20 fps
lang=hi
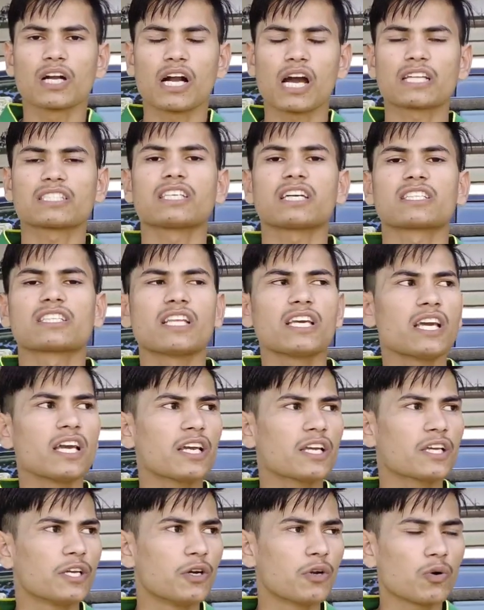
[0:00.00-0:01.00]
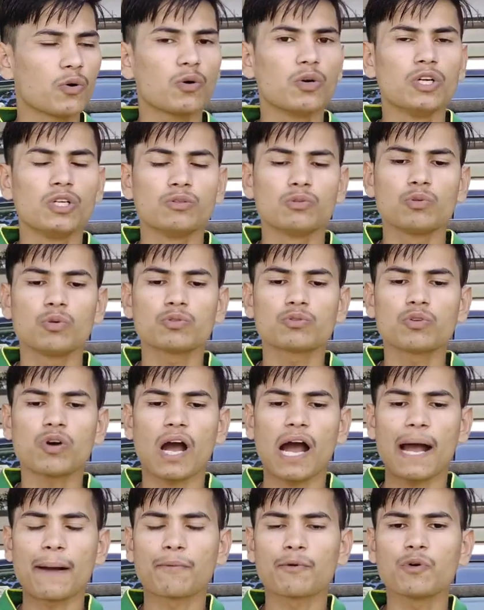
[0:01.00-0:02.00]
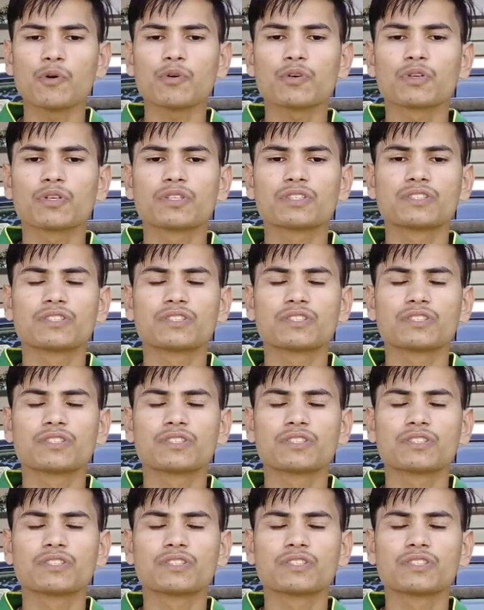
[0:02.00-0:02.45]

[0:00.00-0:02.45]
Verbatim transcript: कर सकते हैं ग्रो दोस्तों आपको